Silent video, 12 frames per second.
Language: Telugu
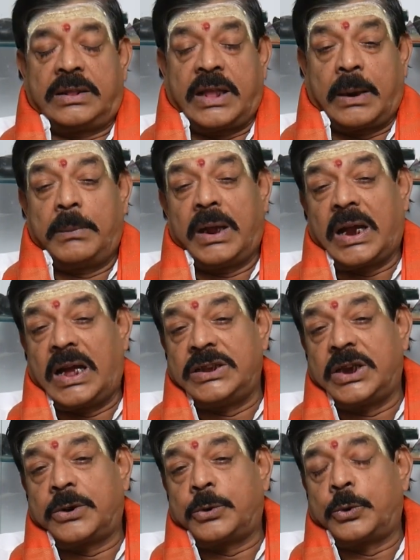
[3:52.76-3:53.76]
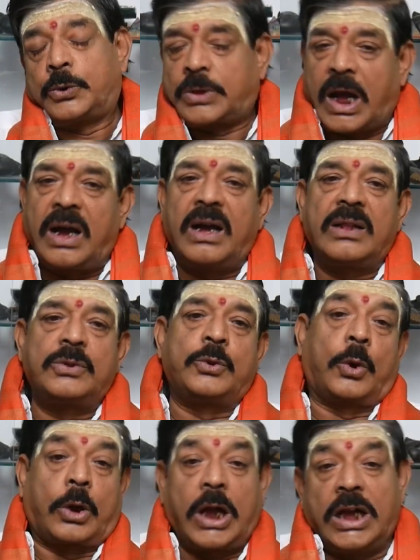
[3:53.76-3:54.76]
ధర్మరాజ కురుత
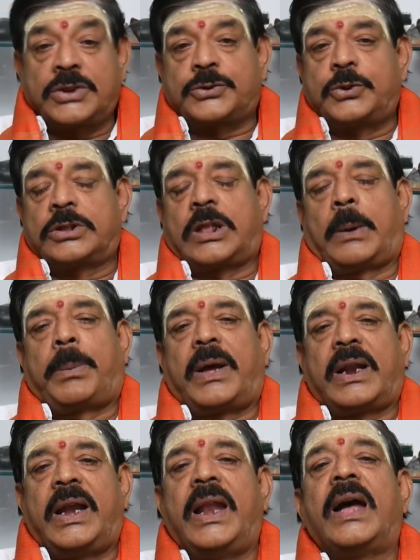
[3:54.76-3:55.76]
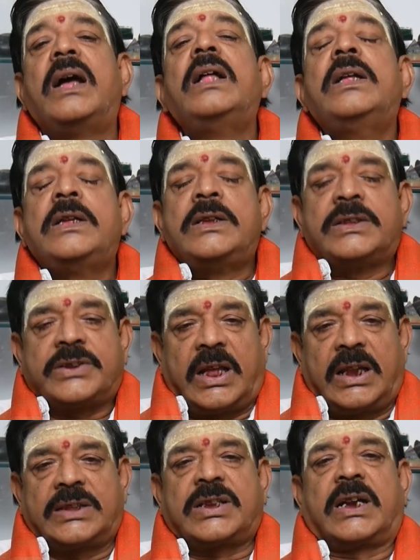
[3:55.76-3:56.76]
దుర్గా స్తోత్ర పారాయణ
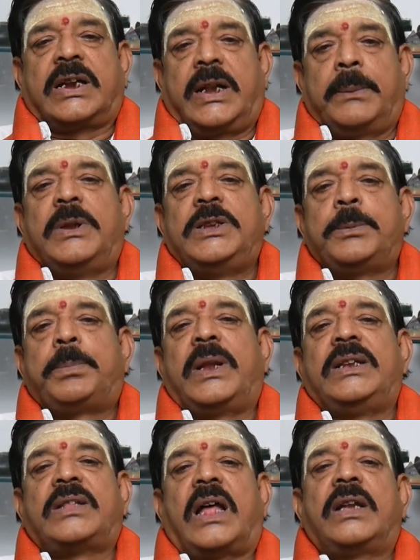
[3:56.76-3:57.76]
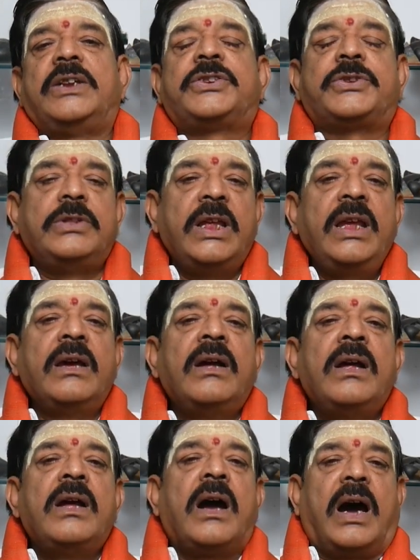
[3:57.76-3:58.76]
చాలా చక్కటి మంచి ఫలితాలను ఇస్తుంది
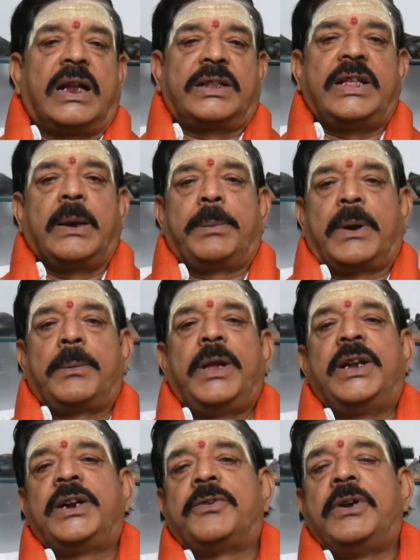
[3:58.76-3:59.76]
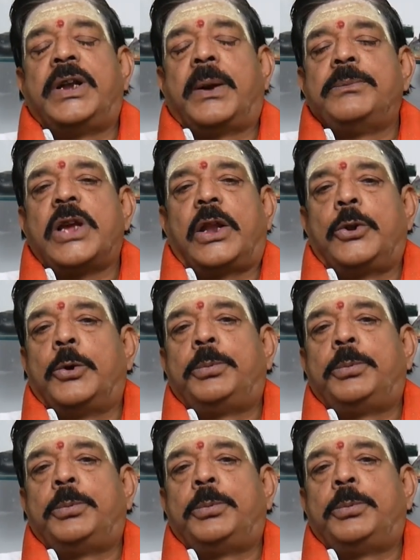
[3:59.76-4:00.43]
ఆర్థికపరమైనటువంటి అంశాల్లో